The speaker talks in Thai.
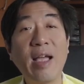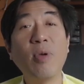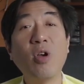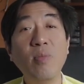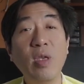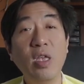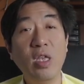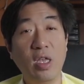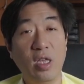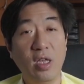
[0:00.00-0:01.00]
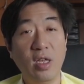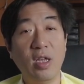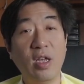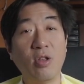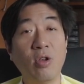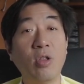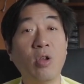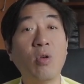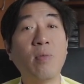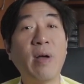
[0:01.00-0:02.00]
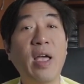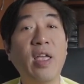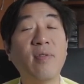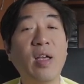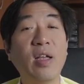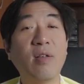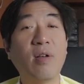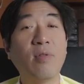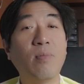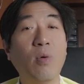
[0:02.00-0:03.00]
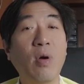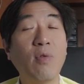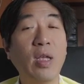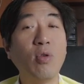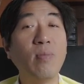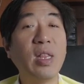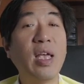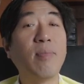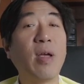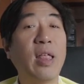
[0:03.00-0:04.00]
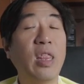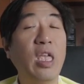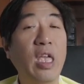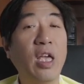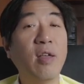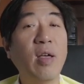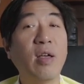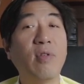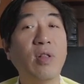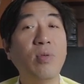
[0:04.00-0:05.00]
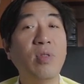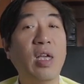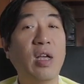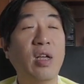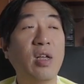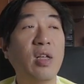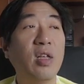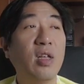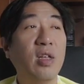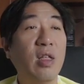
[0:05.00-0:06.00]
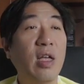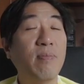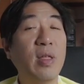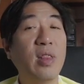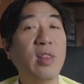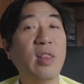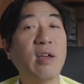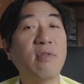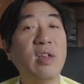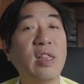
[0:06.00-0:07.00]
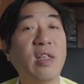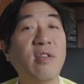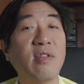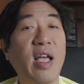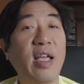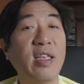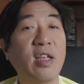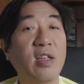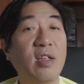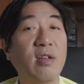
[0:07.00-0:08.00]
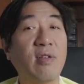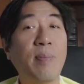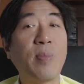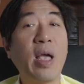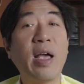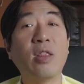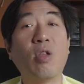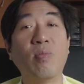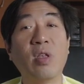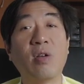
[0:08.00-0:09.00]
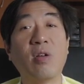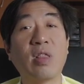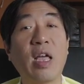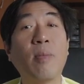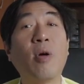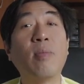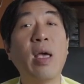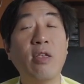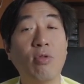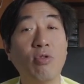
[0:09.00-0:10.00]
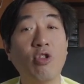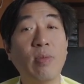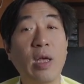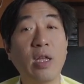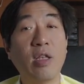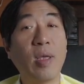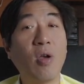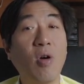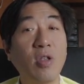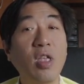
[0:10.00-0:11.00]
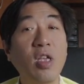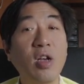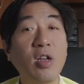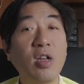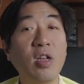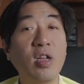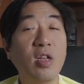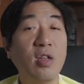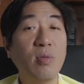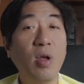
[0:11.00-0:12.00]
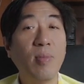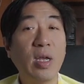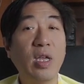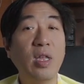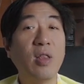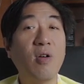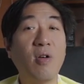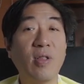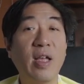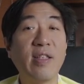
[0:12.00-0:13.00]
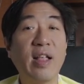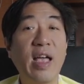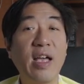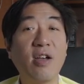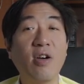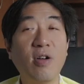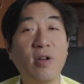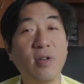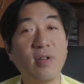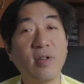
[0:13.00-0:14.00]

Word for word: ตังค์ไม่ค่อยมีอ่าโดยโดยทั่วไปใช่ไหมเพราะเพราะว่าวัยรุ่นไม่ได้ทำงานเองใช่ป่ะวัยรุ่นยังถ้าเป็นนักเรียนนักศึกษายังรับค่าขนมยังขอตังค์พ่อแม่อยู่ใช่ป่ะจะไปขอเยอะๆเพื่อมากินของไร้สาระก็